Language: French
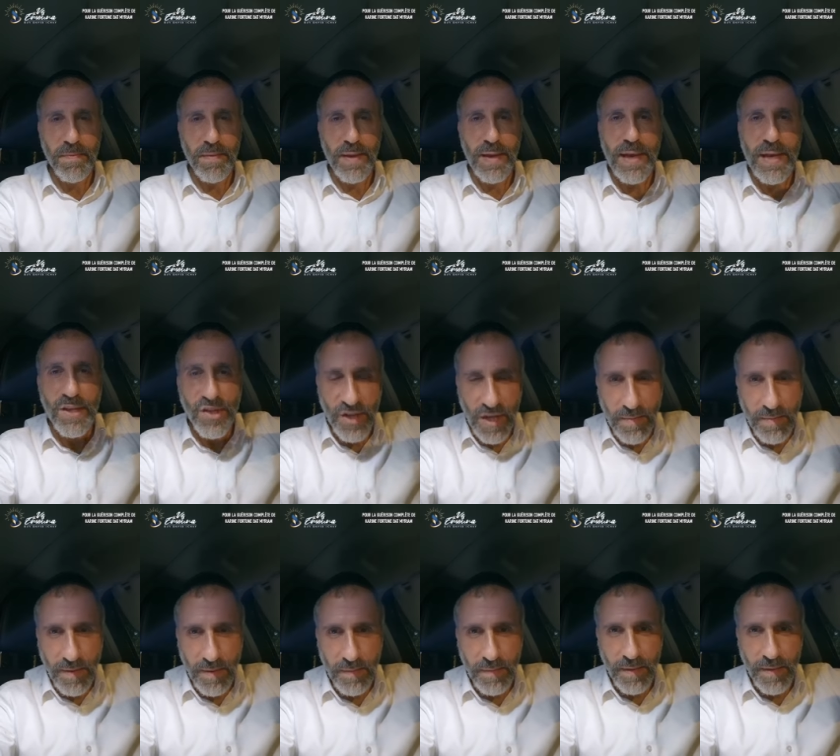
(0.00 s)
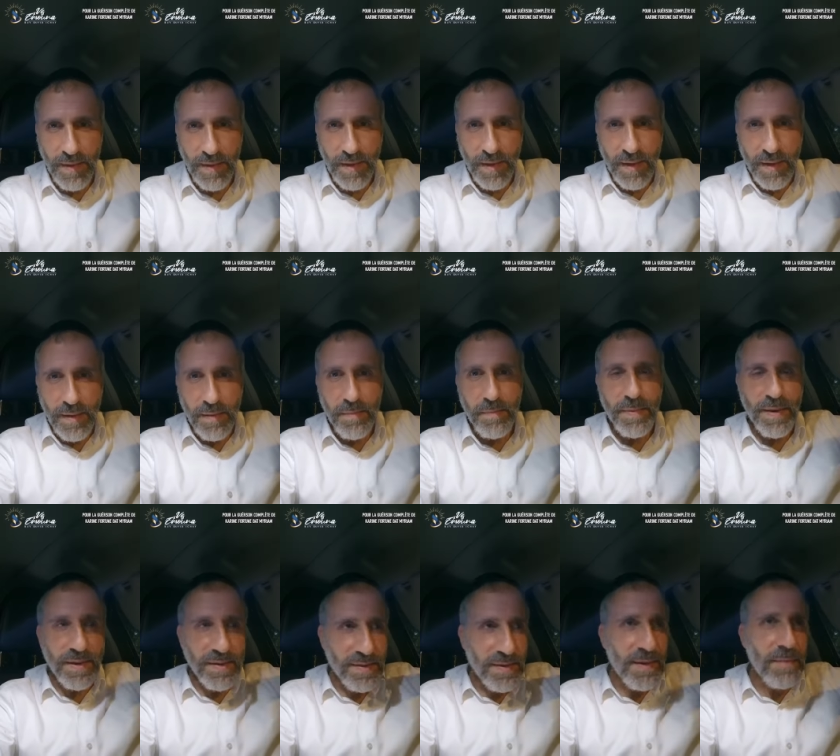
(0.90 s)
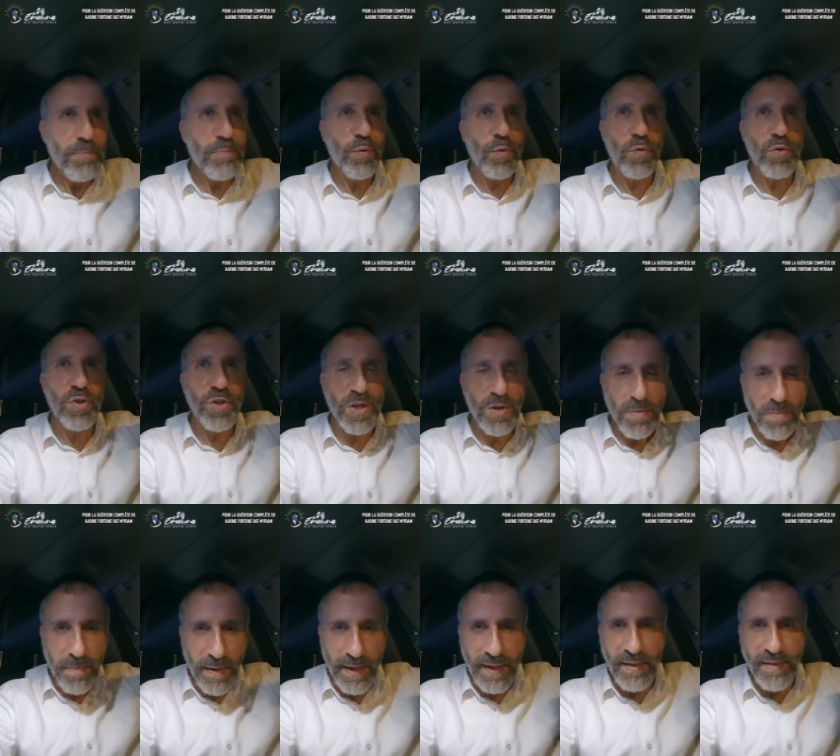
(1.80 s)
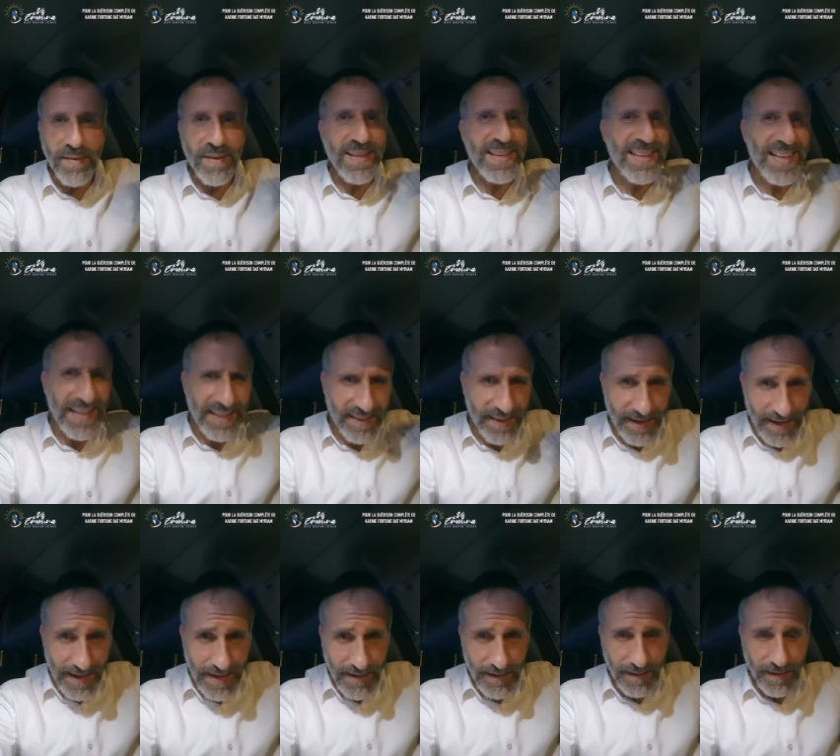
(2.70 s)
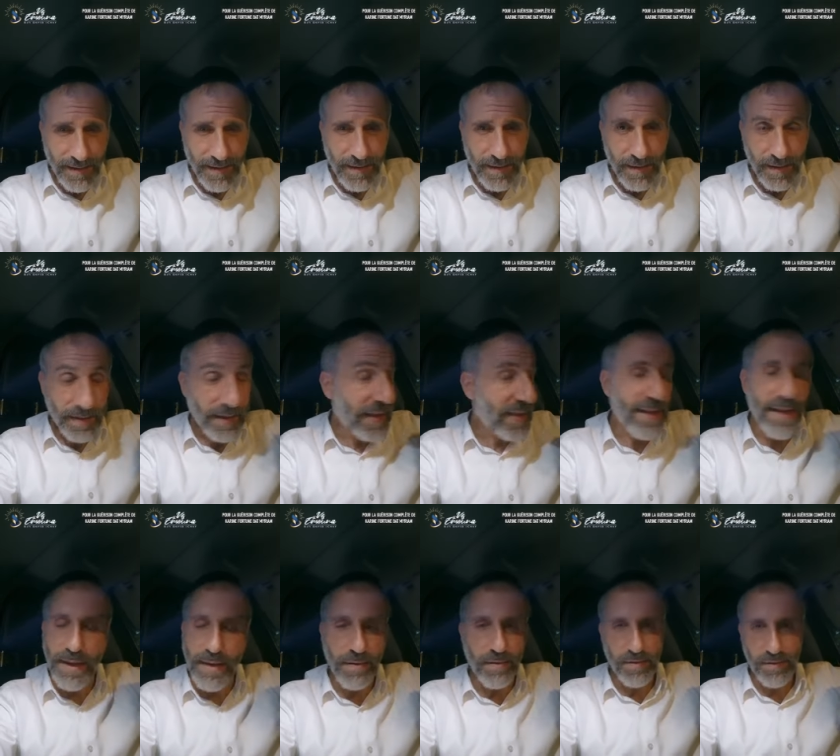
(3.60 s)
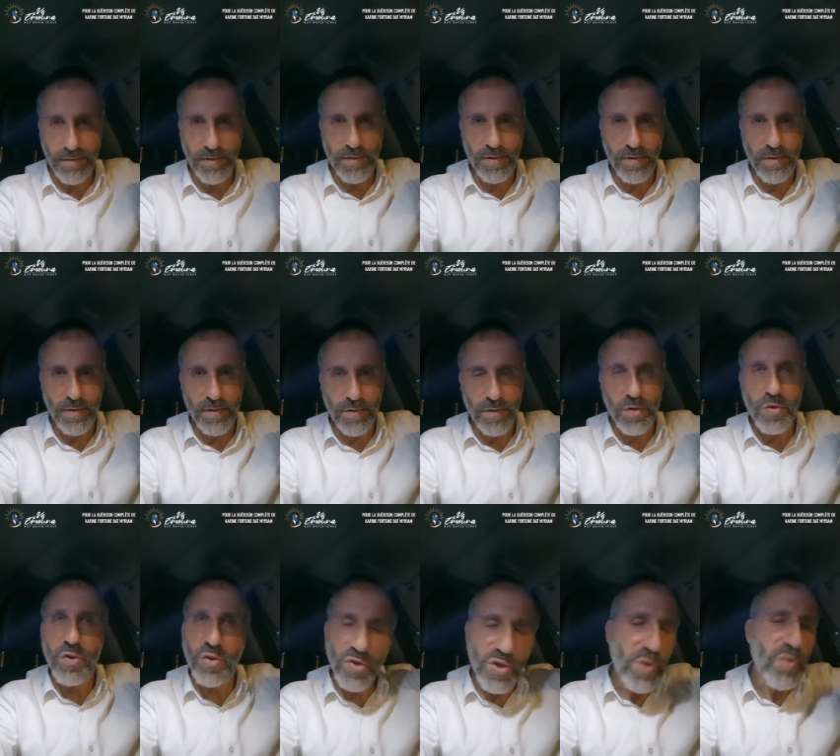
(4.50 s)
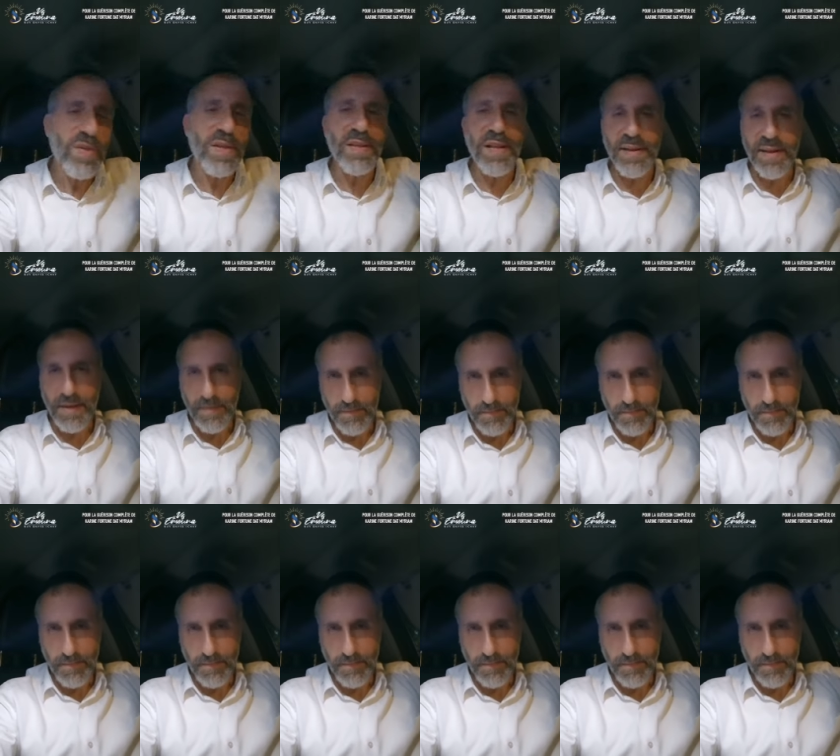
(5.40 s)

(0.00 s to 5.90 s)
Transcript: HM... merci pour le Shalom Bait Kata, Kata, que j'ai eu cette année.